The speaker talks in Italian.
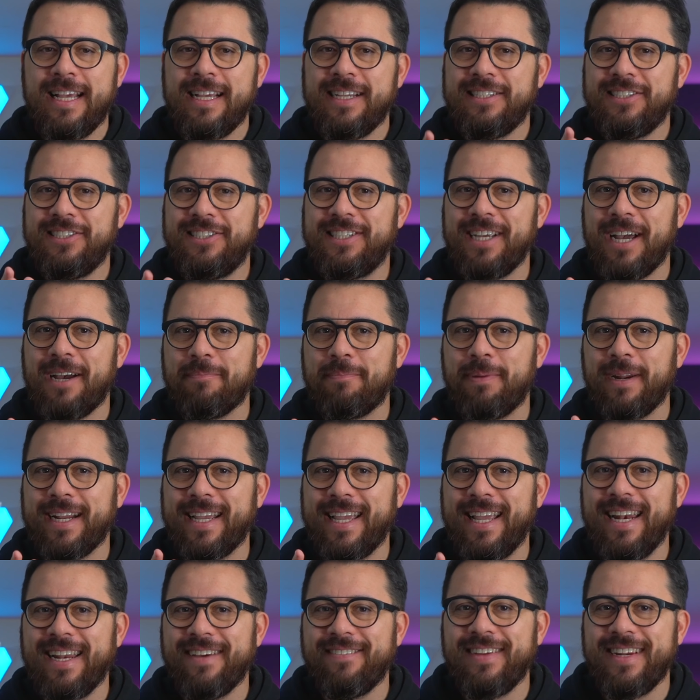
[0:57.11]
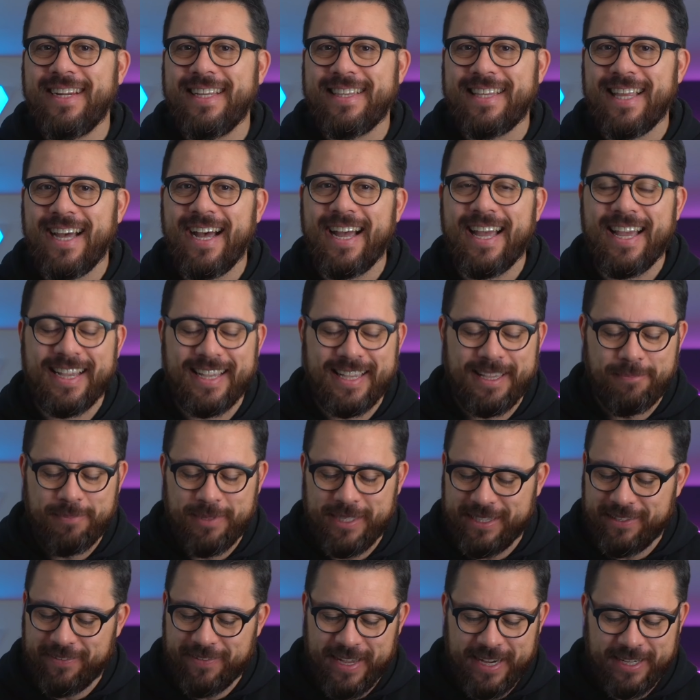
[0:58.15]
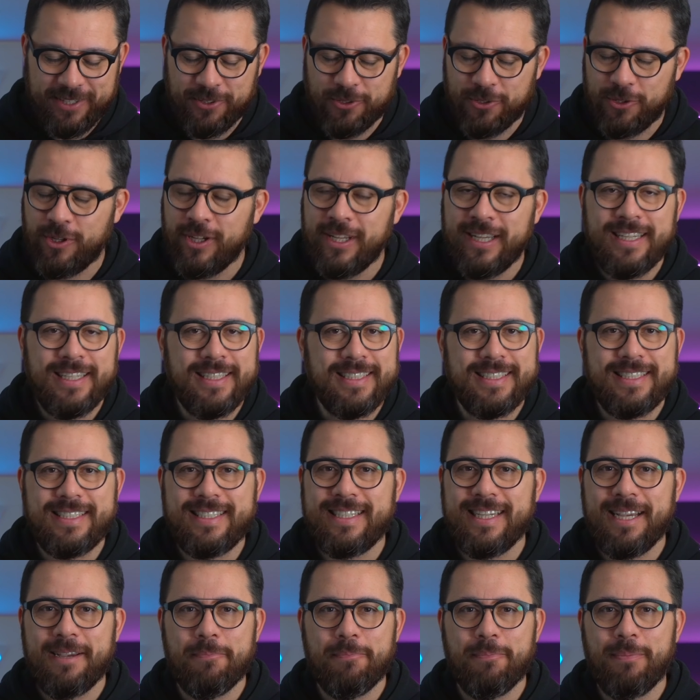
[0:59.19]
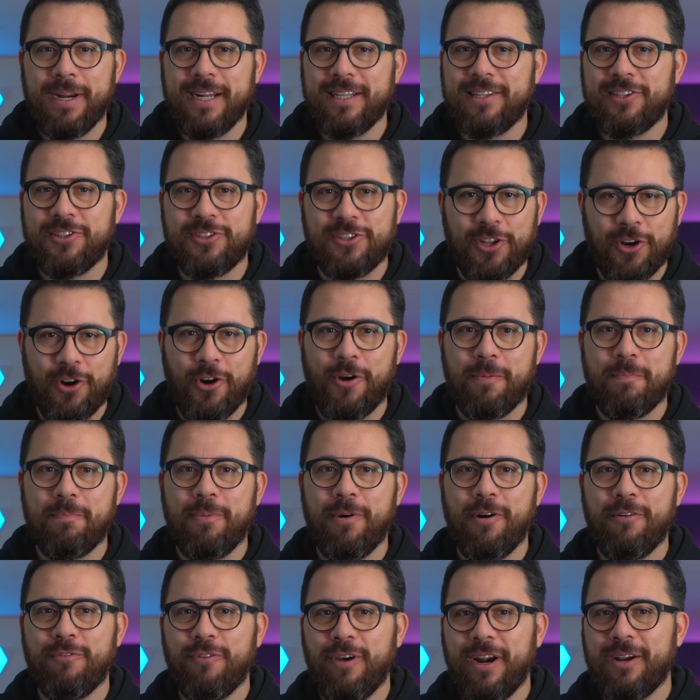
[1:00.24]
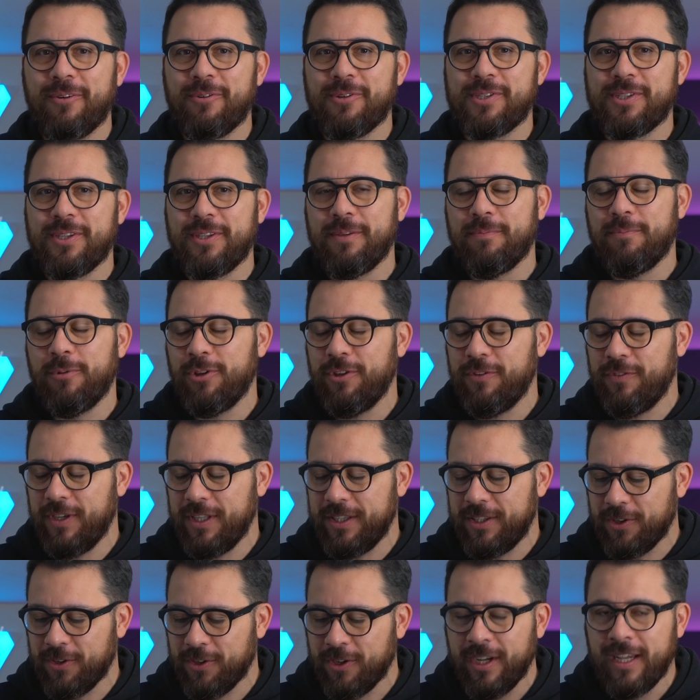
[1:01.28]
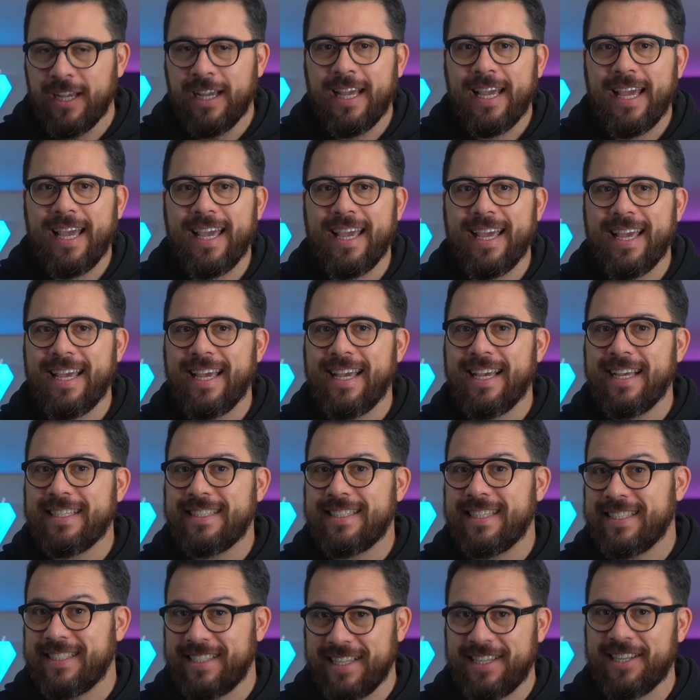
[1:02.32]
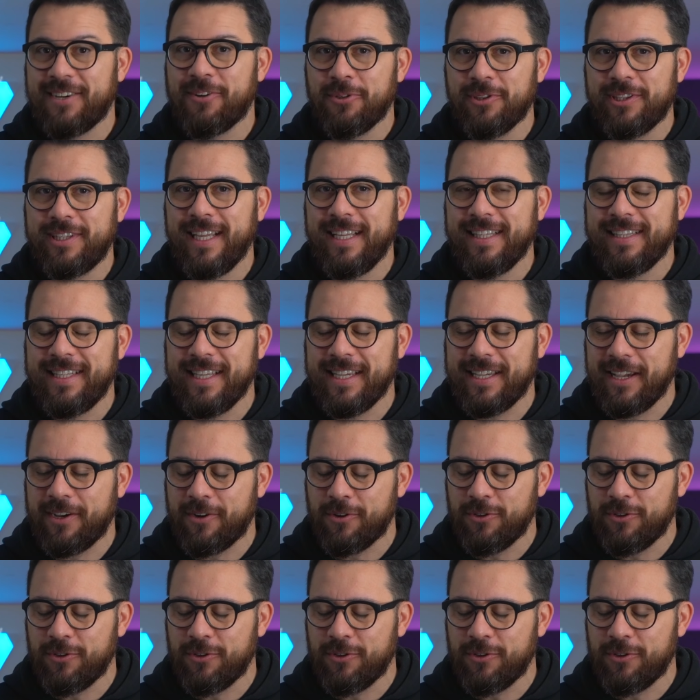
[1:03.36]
Già, perché la verità è che mi diverto sempre troppo a fare questo tipo di video e se siete contenti che